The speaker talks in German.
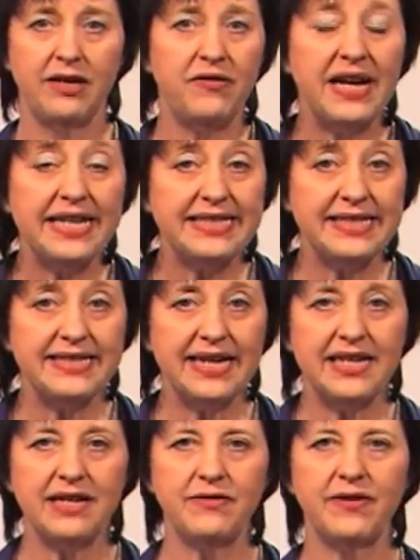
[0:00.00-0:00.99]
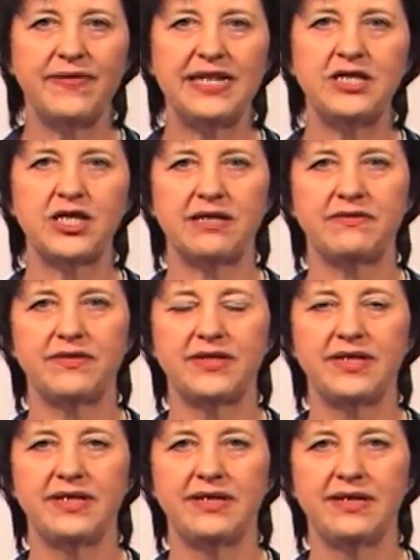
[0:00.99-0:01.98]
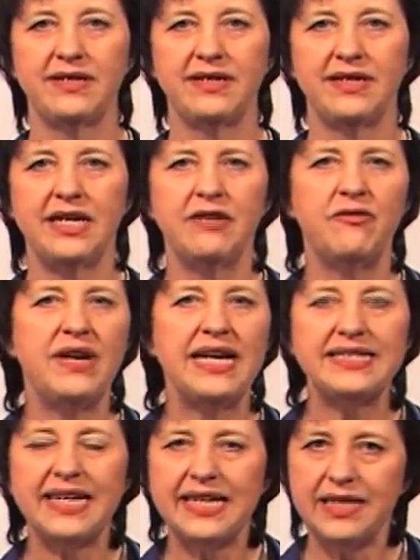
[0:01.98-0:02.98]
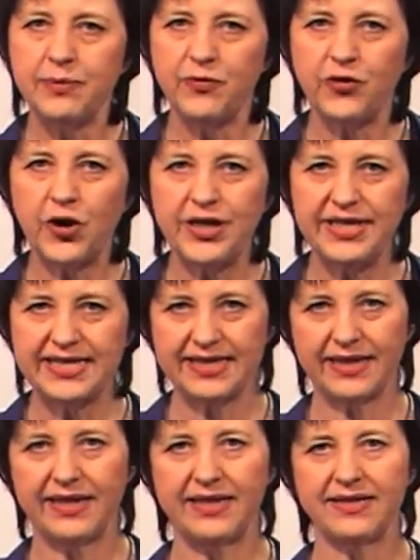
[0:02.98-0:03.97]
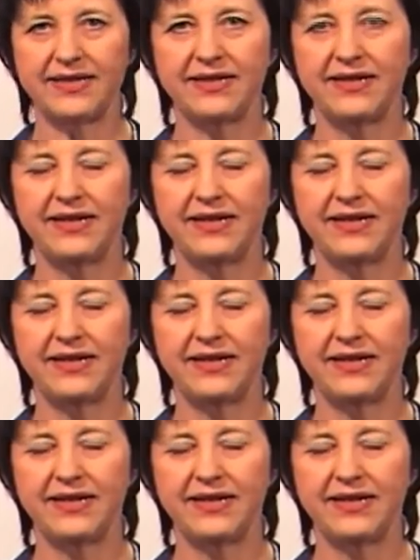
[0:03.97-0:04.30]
vielleicht in deiner Verwandtschaft, vielleicht in dem Freundeskreis,